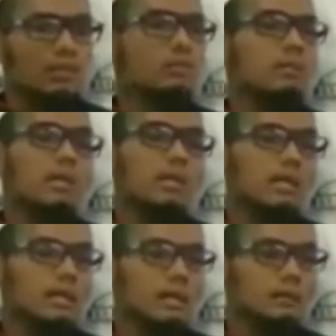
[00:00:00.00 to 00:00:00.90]
dan
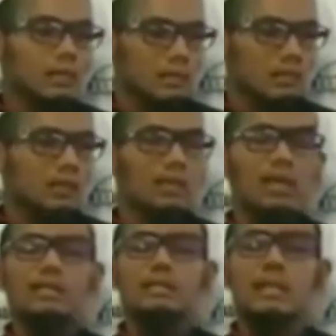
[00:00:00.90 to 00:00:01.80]
meninggalkan larangan beliau
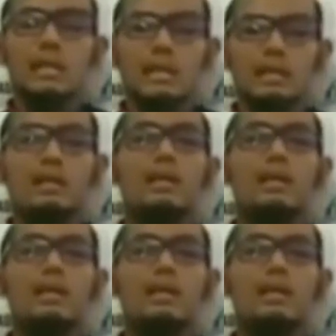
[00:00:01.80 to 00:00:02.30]
di antara